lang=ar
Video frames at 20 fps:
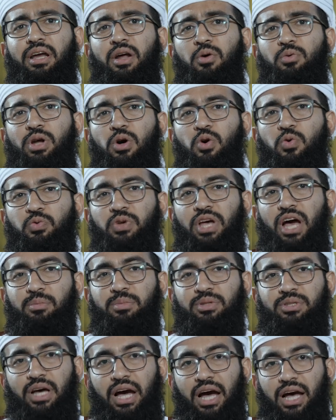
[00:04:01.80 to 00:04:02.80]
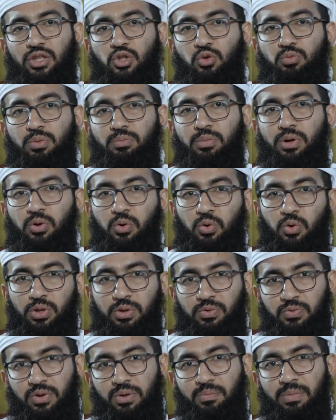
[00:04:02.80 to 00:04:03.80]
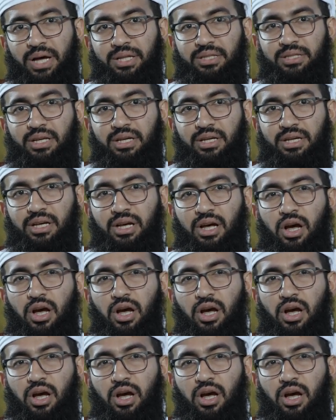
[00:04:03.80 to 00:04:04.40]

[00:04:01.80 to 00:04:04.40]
يرونه فيها من تقدم ملحوظ في الماده